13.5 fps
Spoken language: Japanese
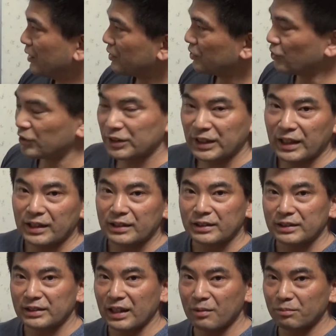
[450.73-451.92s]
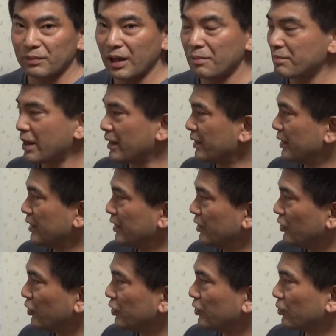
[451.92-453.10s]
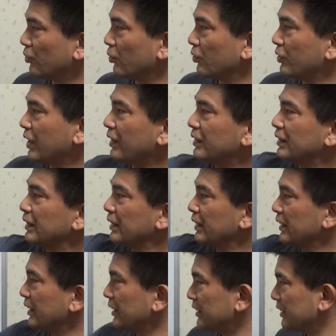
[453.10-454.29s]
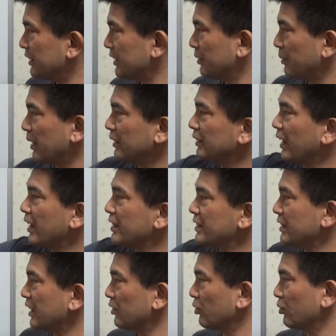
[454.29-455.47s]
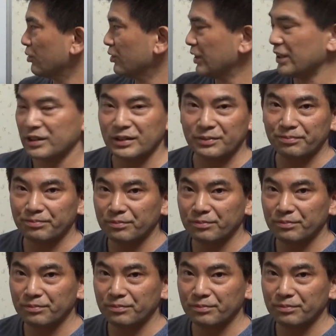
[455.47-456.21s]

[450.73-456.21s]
そして3番目。いよいよここが一番大事なところです。